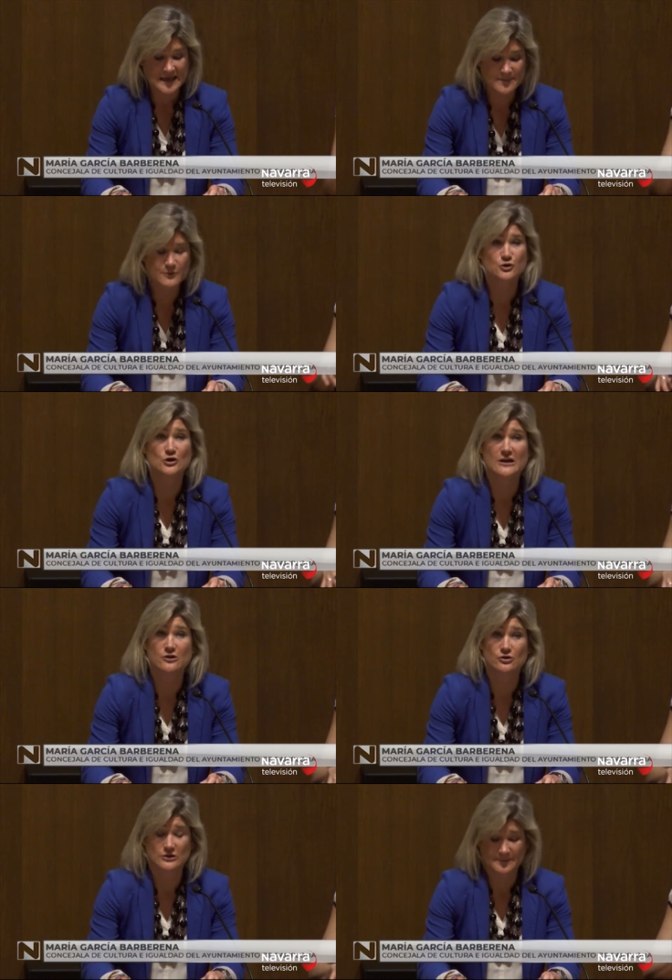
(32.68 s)
y por otro
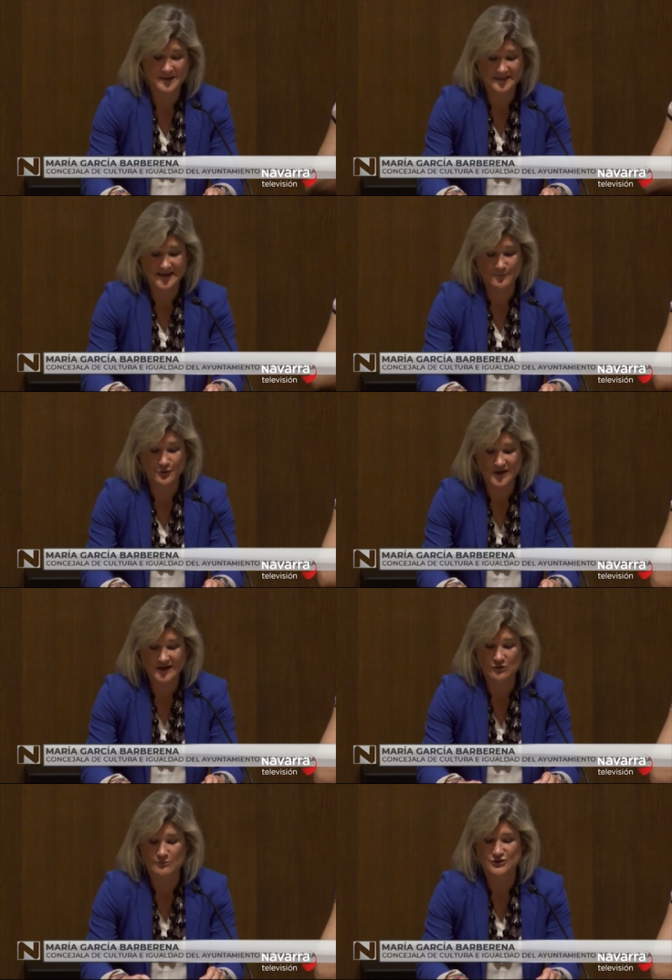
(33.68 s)
lado también de apoyar
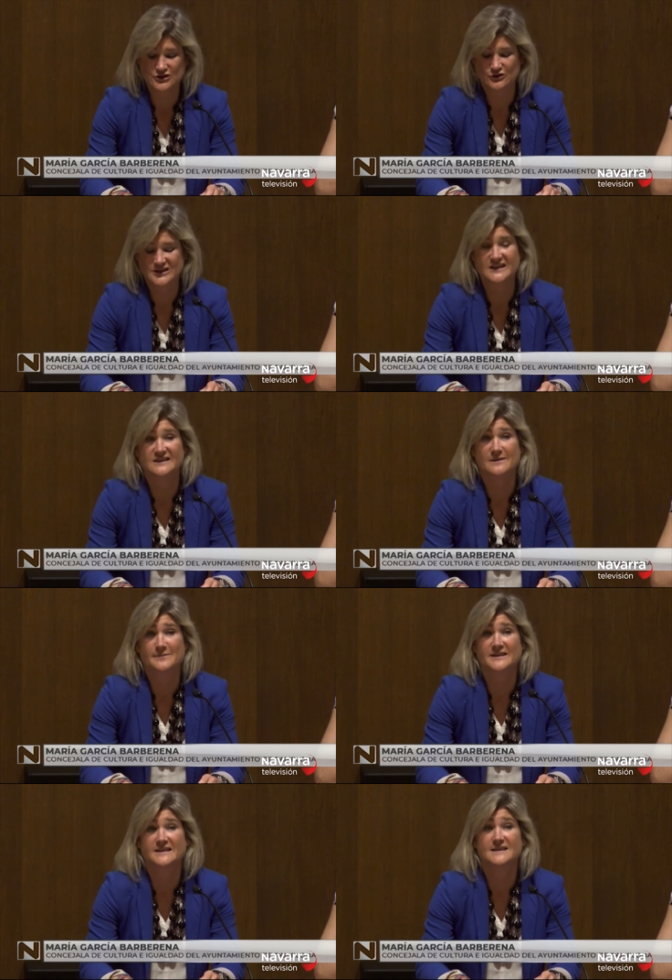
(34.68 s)
a compositores e
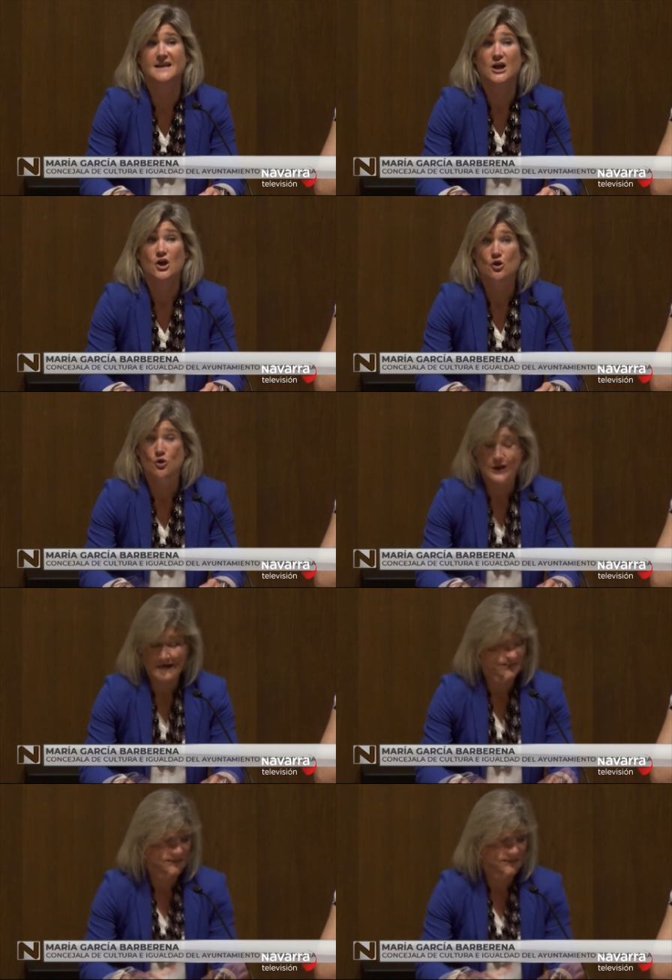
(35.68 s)
intérpretes locales.